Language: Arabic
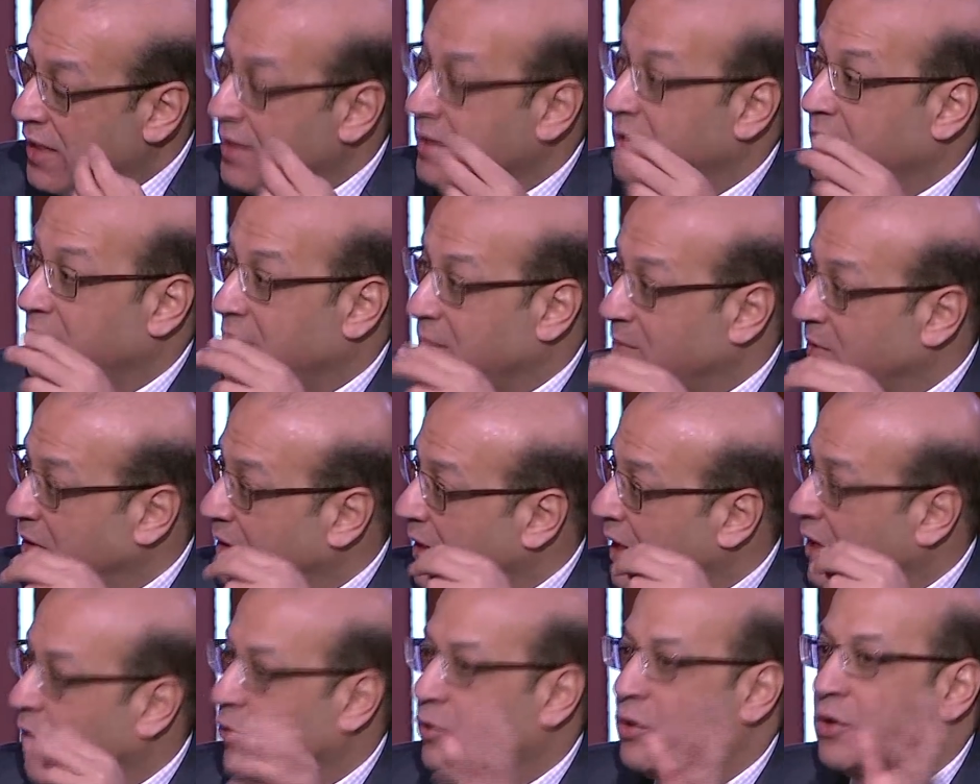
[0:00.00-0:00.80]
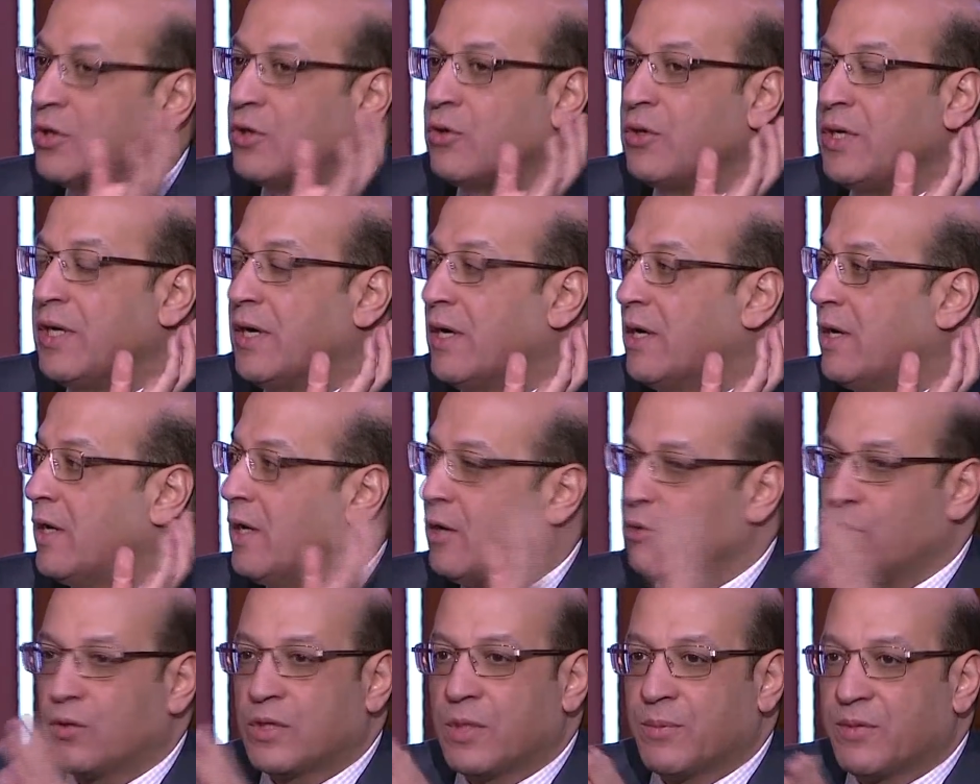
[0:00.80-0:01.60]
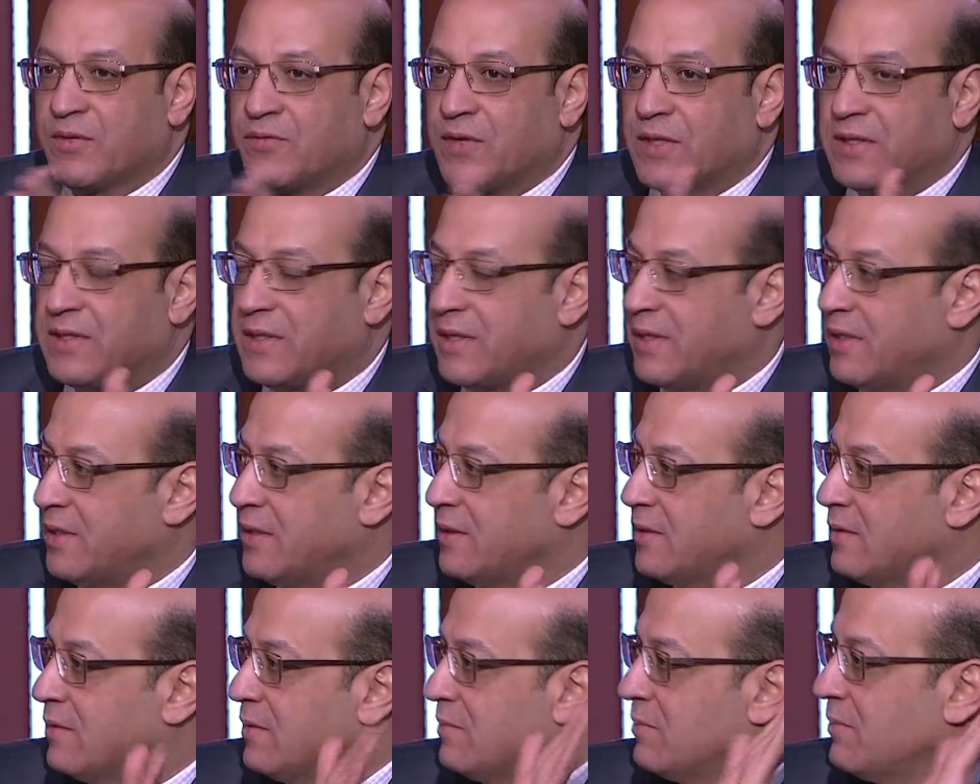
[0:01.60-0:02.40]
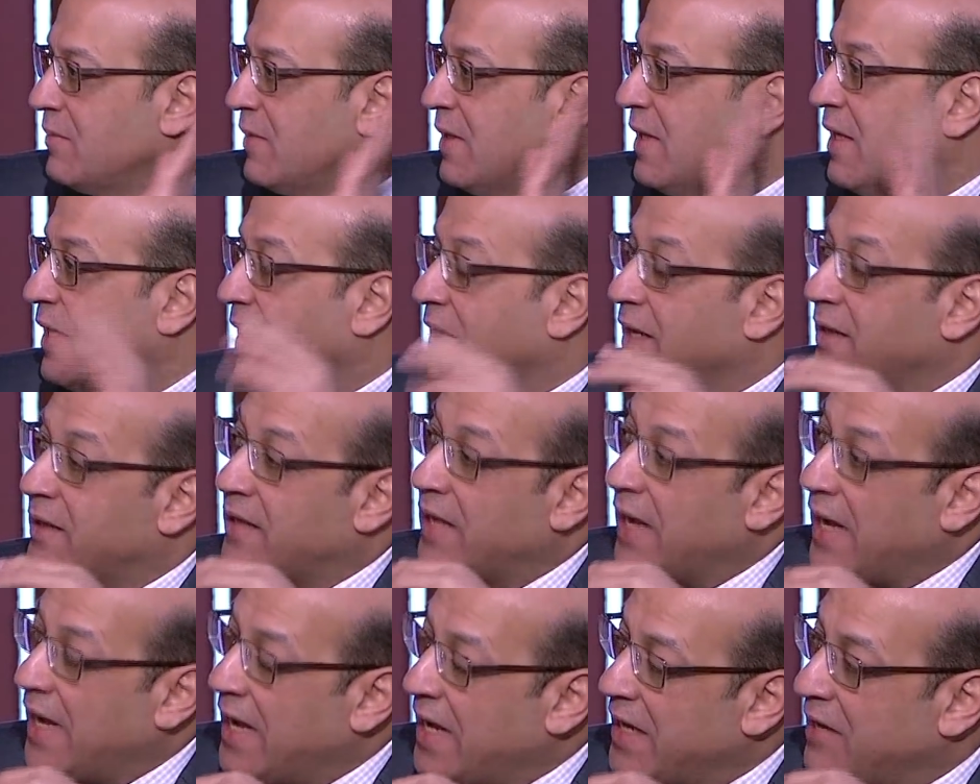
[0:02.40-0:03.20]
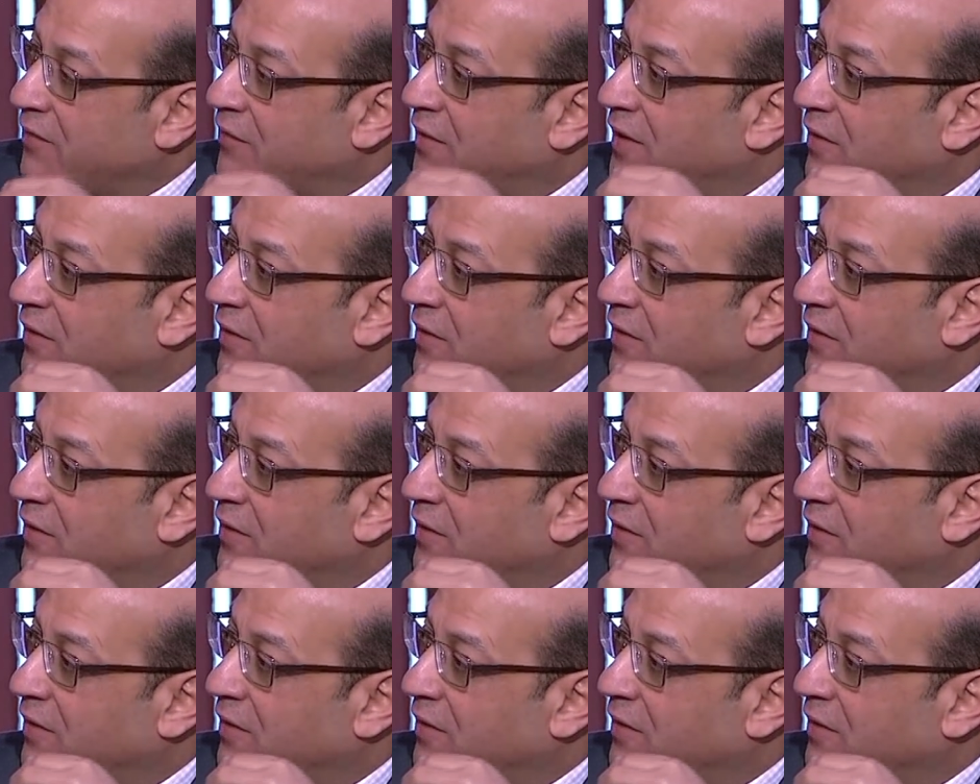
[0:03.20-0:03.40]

انت ضامن اقول آه، يقول لي اه اقول له طب اتفضل انت عارف